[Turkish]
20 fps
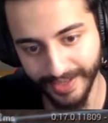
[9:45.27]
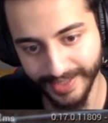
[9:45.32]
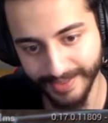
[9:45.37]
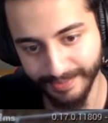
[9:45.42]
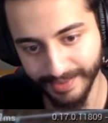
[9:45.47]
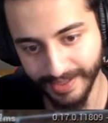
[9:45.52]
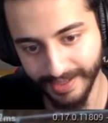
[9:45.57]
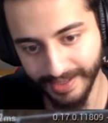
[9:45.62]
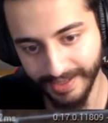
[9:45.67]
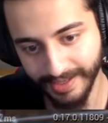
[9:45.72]

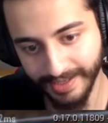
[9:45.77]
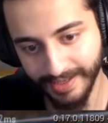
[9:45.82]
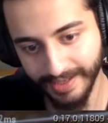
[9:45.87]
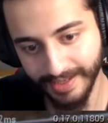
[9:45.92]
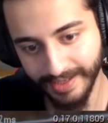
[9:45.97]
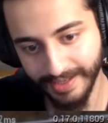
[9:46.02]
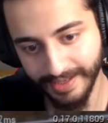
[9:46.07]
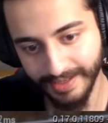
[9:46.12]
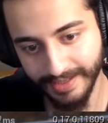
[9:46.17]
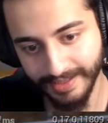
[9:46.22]
atmak.
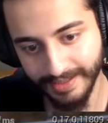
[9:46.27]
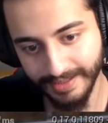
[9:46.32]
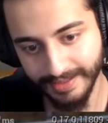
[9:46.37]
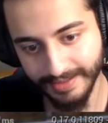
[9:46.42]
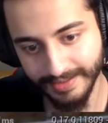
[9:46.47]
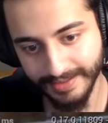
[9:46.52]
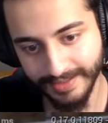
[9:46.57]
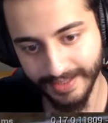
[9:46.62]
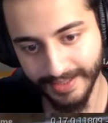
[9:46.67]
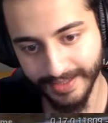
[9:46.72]

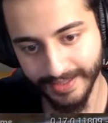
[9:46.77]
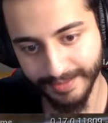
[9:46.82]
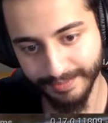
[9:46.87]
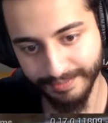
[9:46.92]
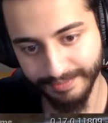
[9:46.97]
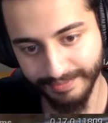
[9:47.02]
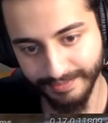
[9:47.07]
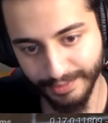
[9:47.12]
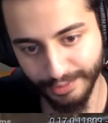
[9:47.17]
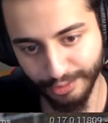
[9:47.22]

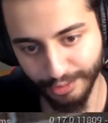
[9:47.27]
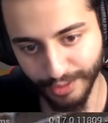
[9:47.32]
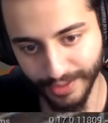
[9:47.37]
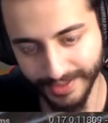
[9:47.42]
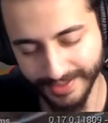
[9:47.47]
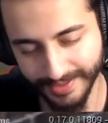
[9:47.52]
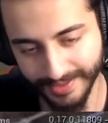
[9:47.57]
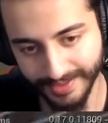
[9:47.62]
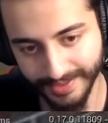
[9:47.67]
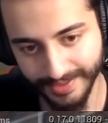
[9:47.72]
Sanırım
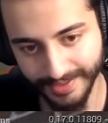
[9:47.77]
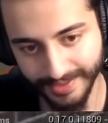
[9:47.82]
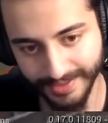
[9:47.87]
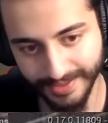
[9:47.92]
şurası.